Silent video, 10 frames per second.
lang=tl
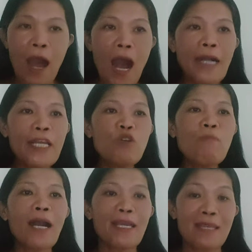Ang iyong
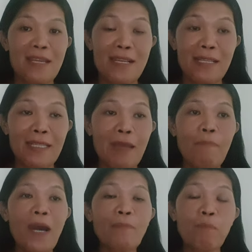mga
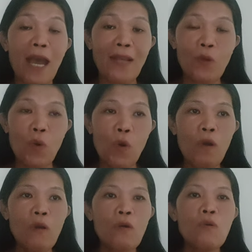iniisip at plano,
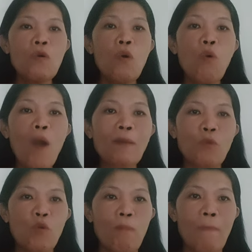huwag
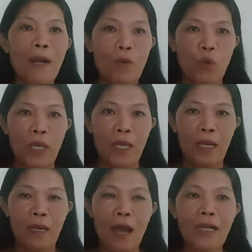mong babaguhin
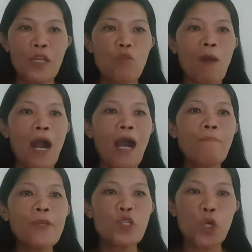ang iyong mga
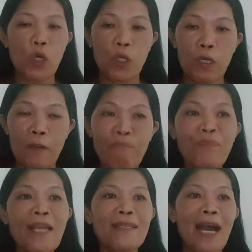ambisyon
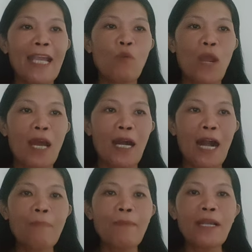dahil wala
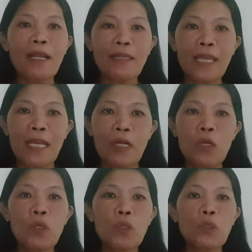kang mararating
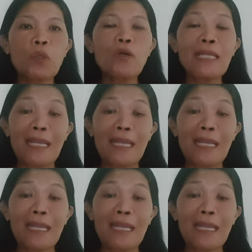kung